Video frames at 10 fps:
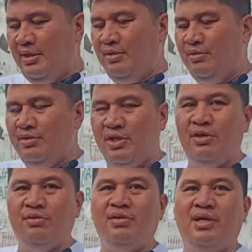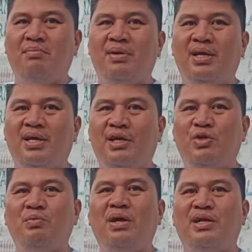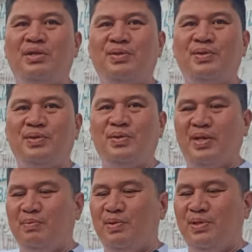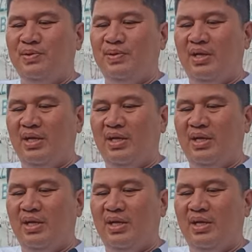Ngayon, siya yung nagbigay kato para no, tinipon ipon na to.